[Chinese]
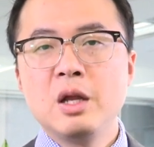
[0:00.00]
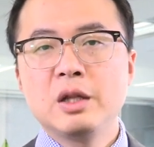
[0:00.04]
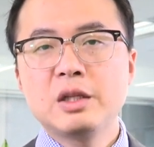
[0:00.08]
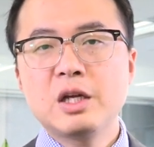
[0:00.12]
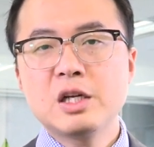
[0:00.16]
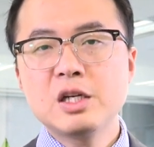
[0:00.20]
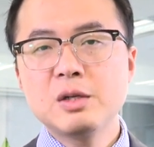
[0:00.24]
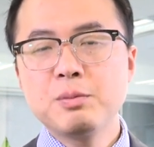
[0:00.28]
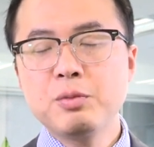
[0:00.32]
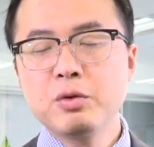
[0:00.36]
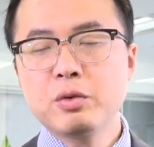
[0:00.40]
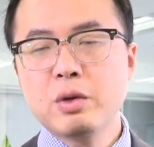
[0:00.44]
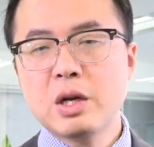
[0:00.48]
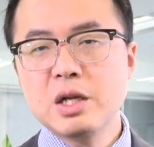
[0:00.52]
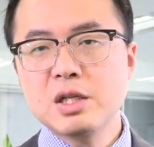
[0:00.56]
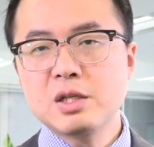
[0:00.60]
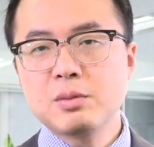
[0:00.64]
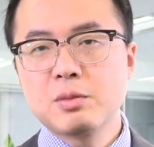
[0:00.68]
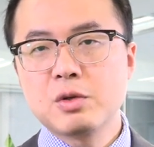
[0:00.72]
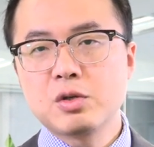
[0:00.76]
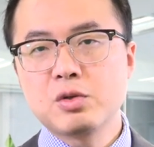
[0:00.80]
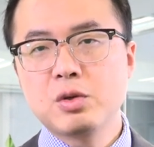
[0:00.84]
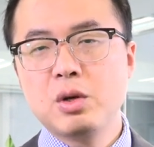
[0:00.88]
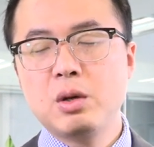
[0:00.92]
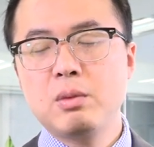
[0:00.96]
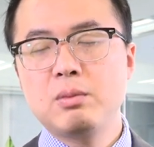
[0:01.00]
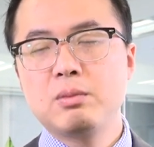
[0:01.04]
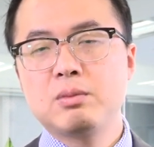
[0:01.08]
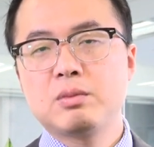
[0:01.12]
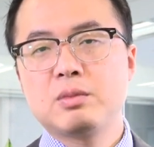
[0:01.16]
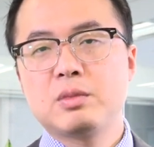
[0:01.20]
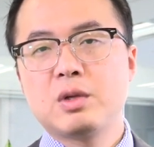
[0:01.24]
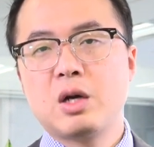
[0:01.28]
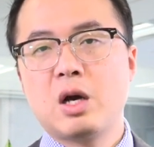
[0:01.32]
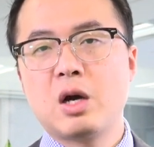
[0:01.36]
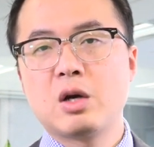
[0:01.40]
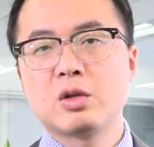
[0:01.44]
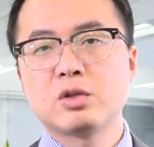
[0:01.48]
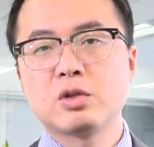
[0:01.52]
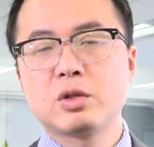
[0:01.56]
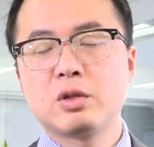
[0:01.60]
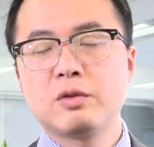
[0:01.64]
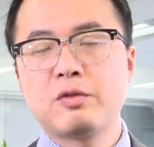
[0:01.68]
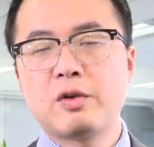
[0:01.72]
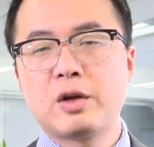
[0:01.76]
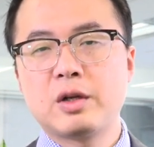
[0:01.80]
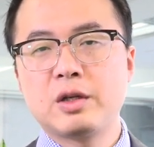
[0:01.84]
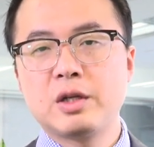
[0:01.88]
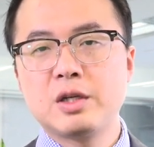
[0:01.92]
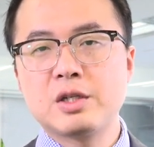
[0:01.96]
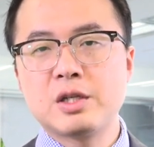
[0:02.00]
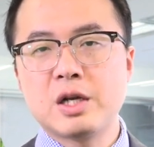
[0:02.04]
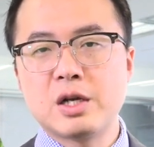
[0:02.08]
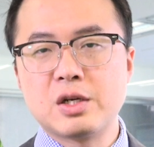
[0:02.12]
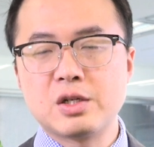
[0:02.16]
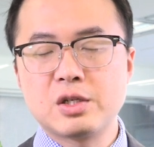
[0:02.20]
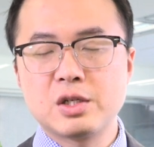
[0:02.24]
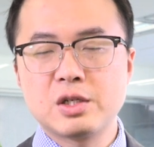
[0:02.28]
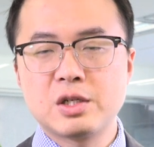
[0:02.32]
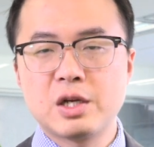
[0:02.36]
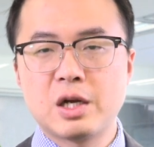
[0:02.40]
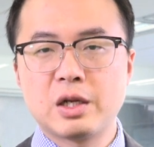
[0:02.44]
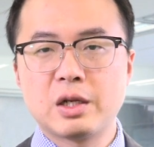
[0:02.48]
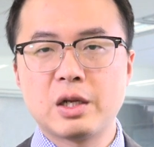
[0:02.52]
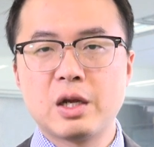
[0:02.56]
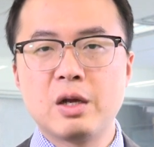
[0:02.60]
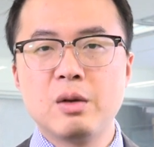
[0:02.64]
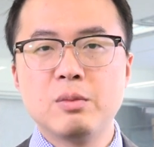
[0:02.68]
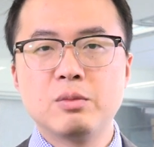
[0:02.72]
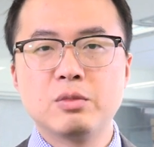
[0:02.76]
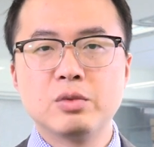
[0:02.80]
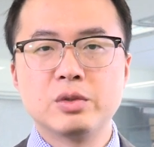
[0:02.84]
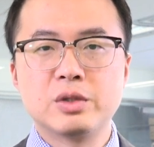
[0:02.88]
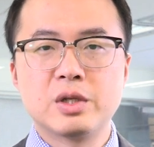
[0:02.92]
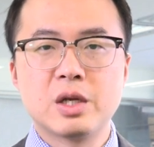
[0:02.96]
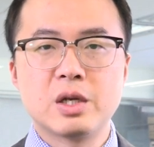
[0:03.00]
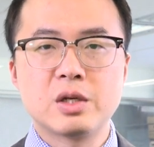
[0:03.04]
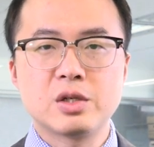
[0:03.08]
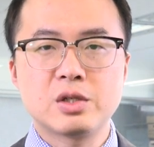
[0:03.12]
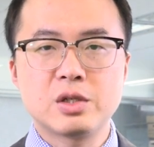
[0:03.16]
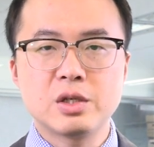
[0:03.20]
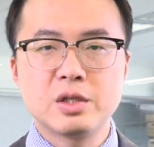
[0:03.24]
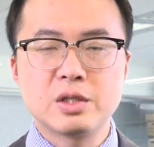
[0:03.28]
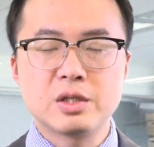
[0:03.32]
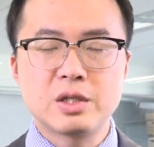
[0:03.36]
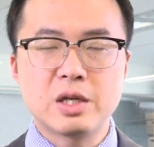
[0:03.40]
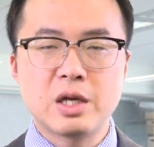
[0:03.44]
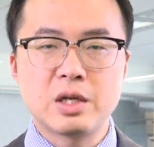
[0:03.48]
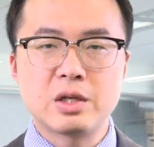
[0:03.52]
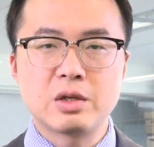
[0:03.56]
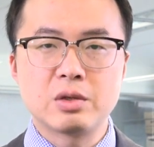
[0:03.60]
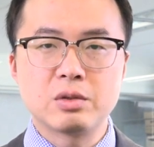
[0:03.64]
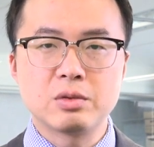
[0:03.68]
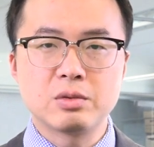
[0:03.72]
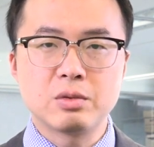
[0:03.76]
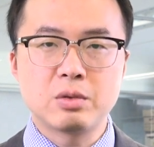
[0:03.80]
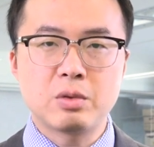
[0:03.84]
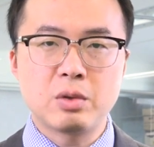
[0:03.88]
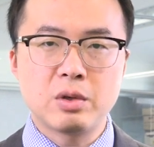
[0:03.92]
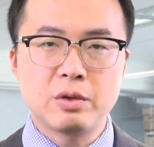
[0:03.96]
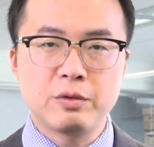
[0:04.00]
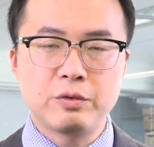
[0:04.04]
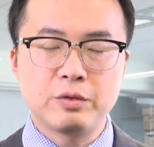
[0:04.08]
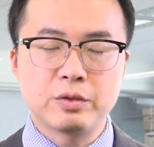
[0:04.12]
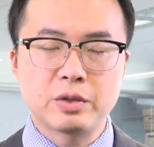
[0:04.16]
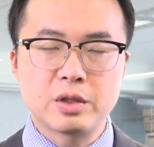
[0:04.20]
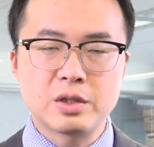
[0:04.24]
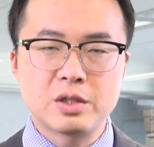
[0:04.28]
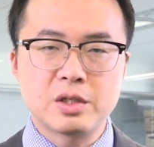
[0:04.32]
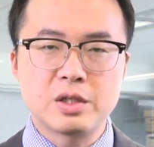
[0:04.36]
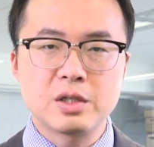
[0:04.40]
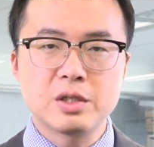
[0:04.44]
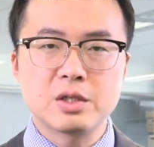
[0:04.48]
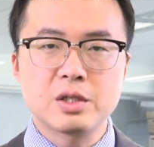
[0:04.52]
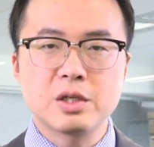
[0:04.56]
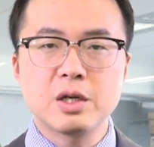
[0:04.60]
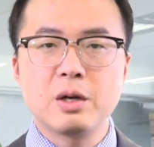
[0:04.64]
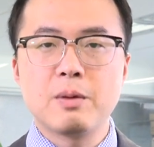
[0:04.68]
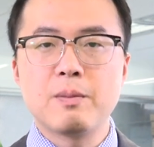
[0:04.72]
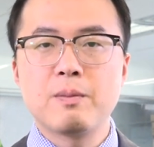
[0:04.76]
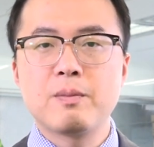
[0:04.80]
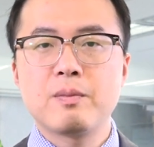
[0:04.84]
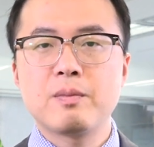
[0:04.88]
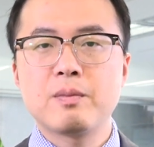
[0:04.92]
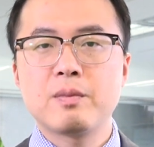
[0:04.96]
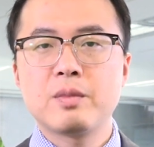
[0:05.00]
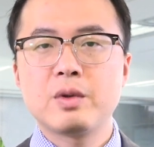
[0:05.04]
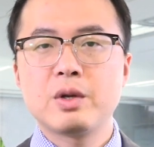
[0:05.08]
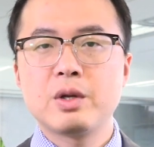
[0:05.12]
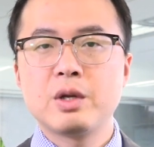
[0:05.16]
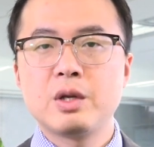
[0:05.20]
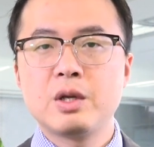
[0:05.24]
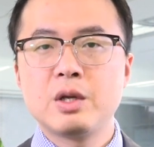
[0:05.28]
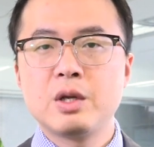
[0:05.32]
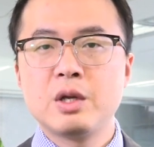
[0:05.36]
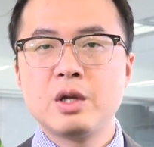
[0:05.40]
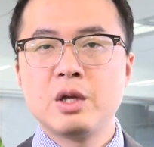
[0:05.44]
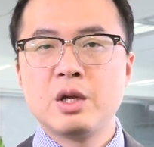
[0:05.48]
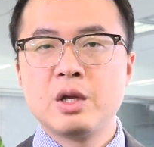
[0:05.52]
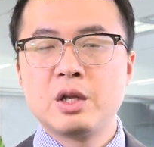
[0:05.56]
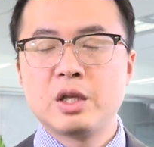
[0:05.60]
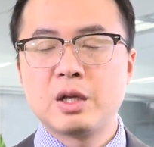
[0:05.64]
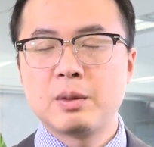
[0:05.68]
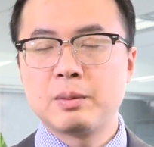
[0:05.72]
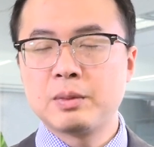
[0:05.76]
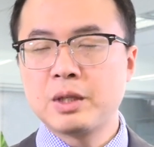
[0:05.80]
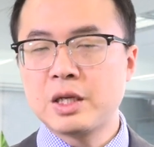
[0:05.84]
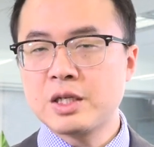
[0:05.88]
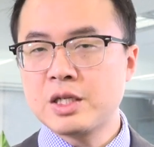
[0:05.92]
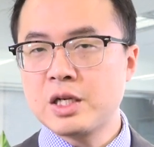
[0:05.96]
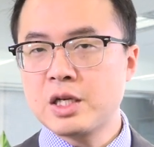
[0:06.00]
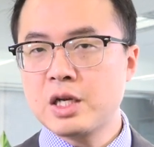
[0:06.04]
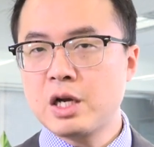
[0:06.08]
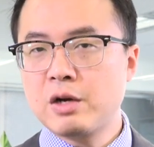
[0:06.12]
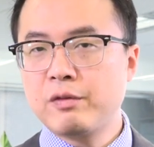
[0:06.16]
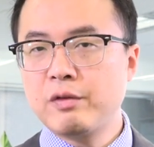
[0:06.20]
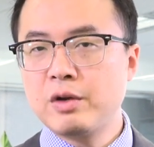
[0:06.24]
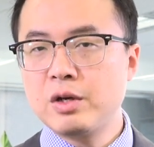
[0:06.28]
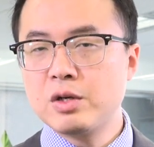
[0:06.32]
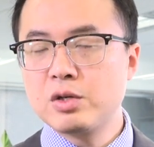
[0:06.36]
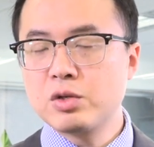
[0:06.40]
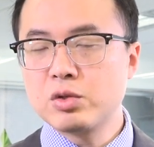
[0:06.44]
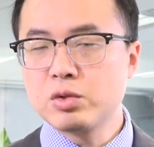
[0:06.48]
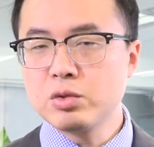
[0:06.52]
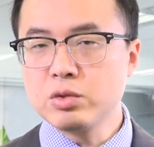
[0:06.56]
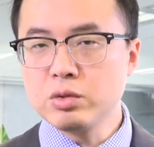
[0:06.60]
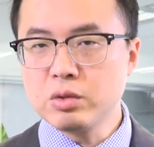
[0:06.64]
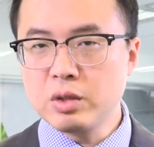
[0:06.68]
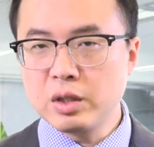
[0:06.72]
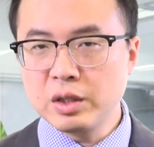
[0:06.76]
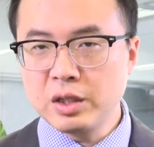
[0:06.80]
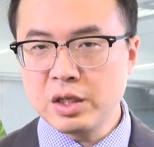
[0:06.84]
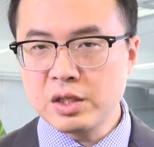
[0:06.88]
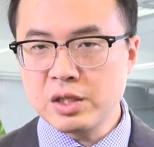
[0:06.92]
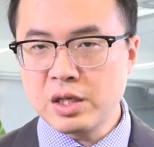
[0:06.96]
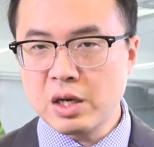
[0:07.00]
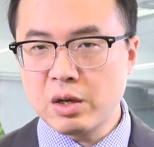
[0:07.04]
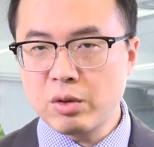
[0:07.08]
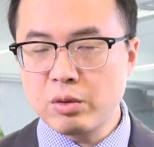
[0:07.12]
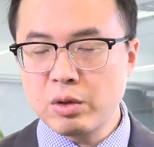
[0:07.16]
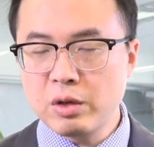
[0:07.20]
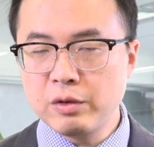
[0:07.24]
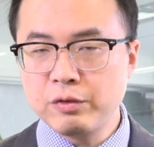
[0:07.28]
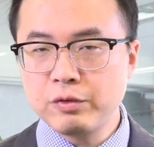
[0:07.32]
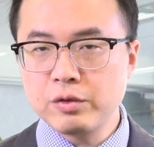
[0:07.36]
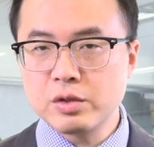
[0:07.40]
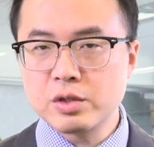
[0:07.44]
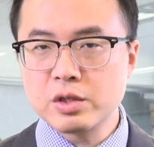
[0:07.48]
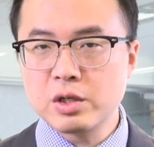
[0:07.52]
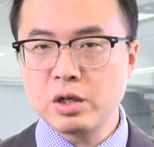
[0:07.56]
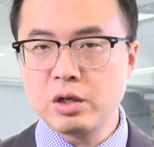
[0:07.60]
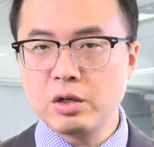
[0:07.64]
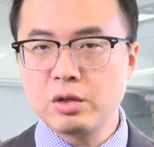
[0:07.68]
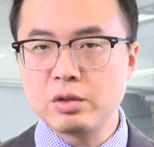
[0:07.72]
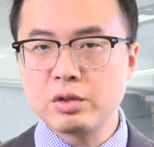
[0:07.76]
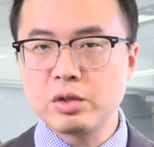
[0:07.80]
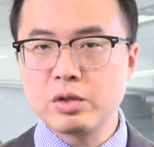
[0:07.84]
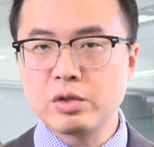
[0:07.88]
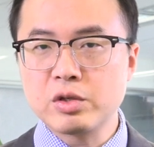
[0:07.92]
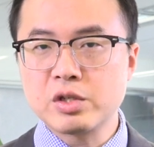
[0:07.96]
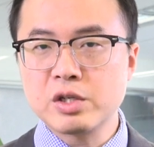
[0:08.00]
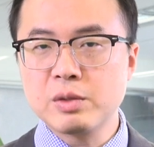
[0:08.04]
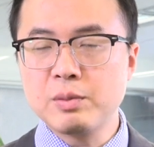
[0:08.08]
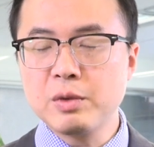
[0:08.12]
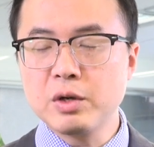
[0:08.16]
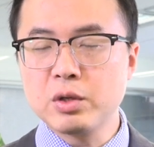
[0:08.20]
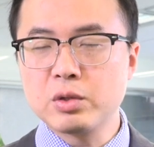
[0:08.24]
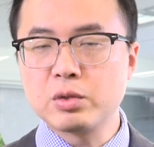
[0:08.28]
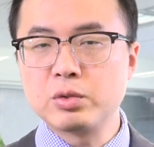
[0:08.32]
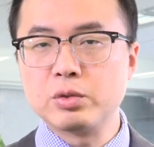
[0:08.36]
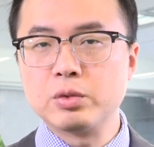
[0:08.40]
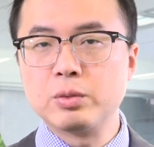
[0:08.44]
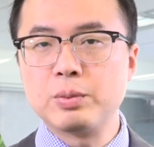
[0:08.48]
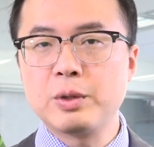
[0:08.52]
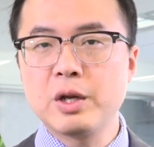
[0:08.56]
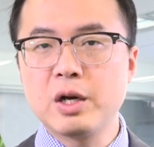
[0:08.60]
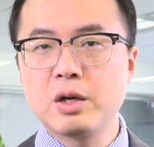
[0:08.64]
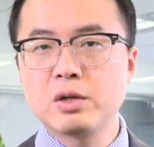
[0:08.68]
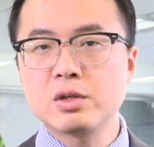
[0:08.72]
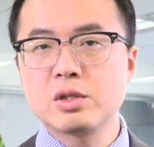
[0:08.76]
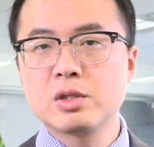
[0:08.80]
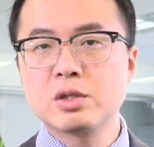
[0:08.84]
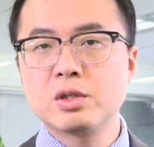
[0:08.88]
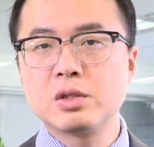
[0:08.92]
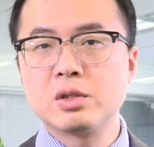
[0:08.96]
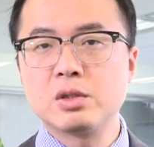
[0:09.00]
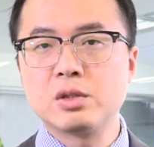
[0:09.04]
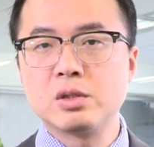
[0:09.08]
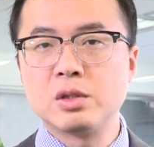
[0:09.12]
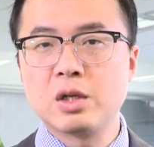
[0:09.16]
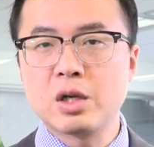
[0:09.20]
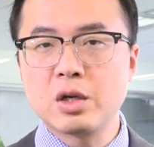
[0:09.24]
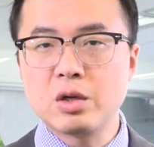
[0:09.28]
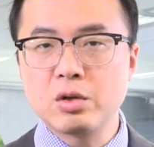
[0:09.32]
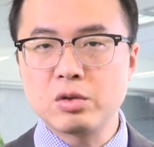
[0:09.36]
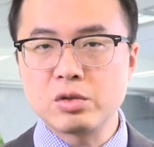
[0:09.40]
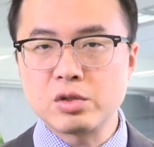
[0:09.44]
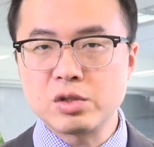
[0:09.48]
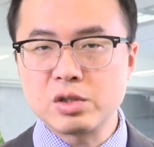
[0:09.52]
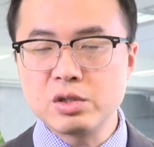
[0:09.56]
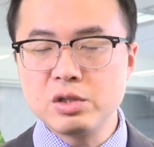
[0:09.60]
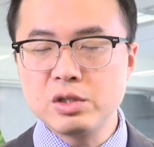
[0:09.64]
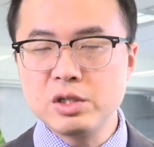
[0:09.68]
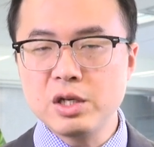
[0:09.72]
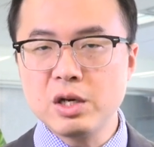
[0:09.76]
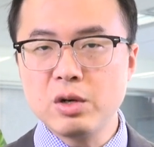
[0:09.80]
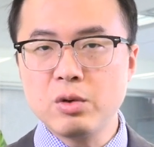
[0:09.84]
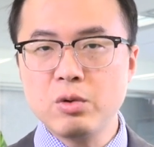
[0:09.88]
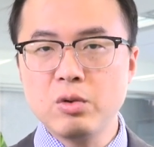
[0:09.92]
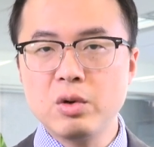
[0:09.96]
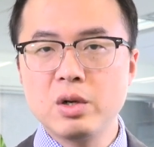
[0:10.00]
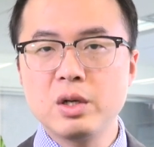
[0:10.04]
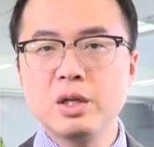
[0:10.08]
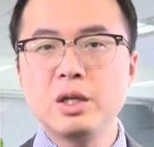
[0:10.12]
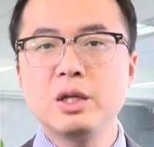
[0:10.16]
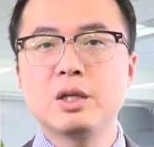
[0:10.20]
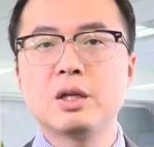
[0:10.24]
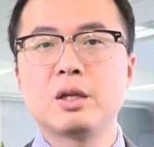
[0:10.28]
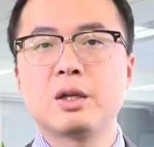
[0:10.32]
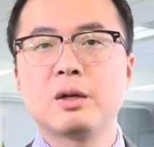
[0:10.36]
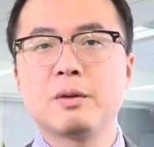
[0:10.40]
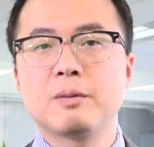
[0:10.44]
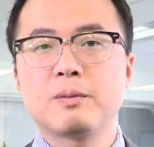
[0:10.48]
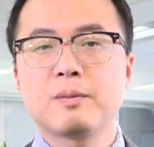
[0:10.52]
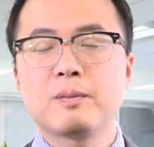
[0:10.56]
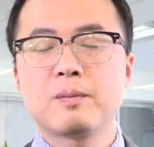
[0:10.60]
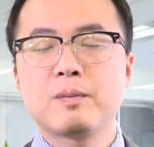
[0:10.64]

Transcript: 但是不管怎么说，澳洲的房地产市场呢目前正在有恢复的起色。那么大家要问，如果地产恢复之后，有什么股票是能够直接获利的呢？